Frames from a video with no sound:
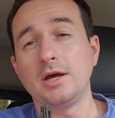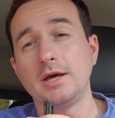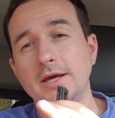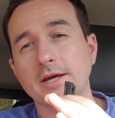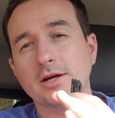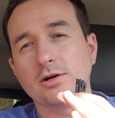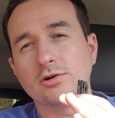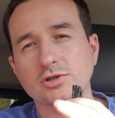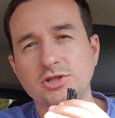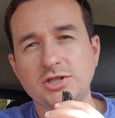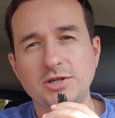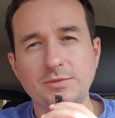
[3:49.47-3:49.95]

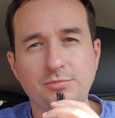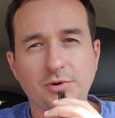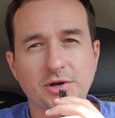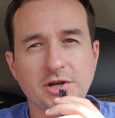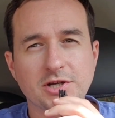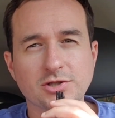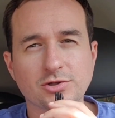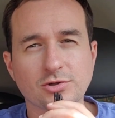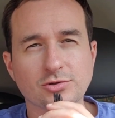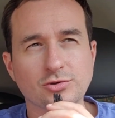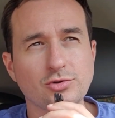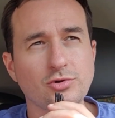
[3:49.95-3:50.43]
Et quand je dis
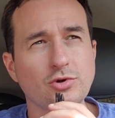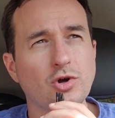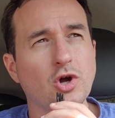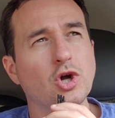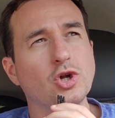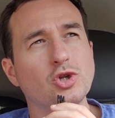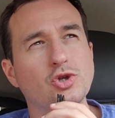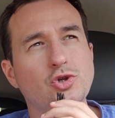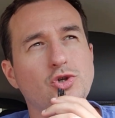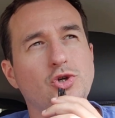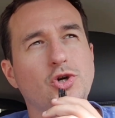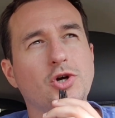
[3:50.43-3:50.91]
poignée de chanceux,
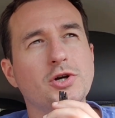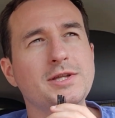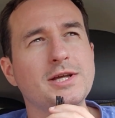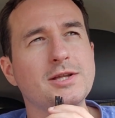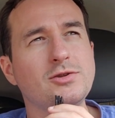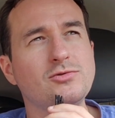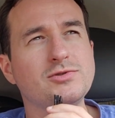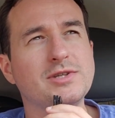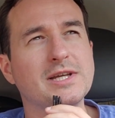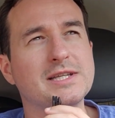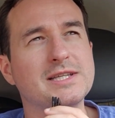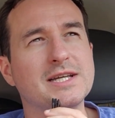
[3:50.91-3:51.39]
tu
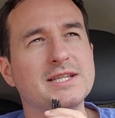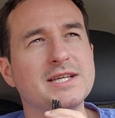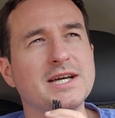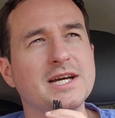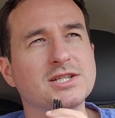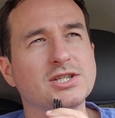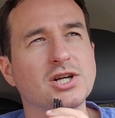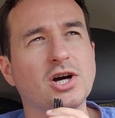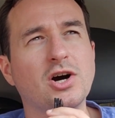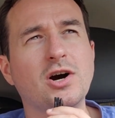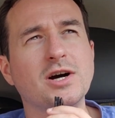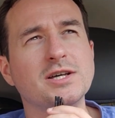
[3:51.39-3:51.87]
connais tout cet
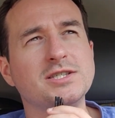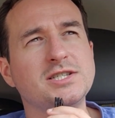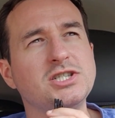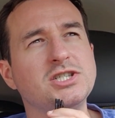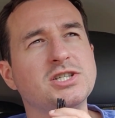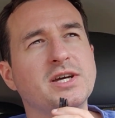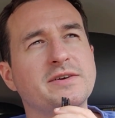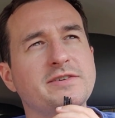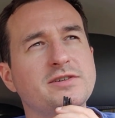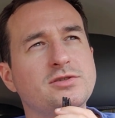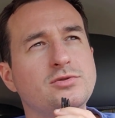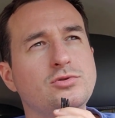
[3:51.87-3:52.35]
adage. Oh,
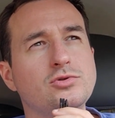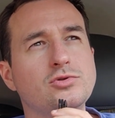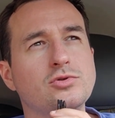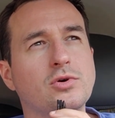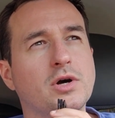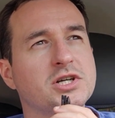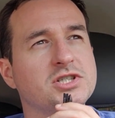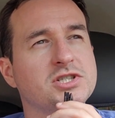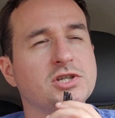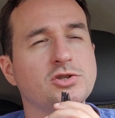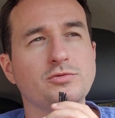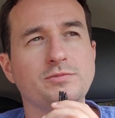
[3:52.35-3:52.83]
si j'avais su,
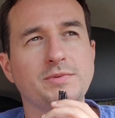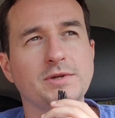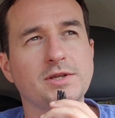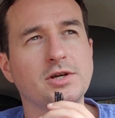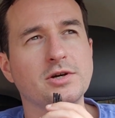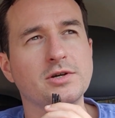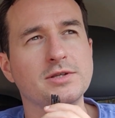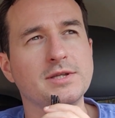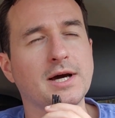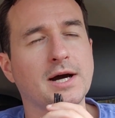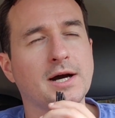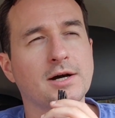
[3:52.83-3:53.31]
j'aurais acheté du
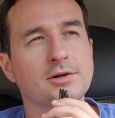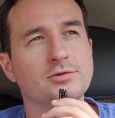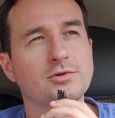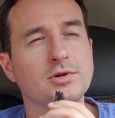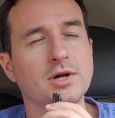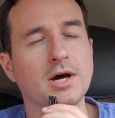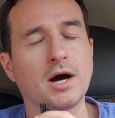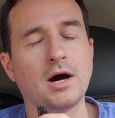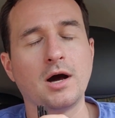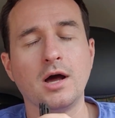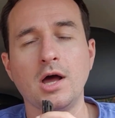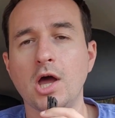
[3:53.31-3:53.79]
bitcoin à un
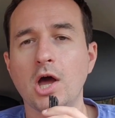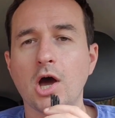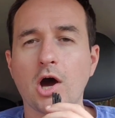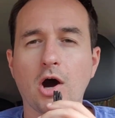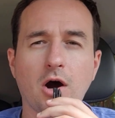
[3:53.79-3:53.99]
dollar.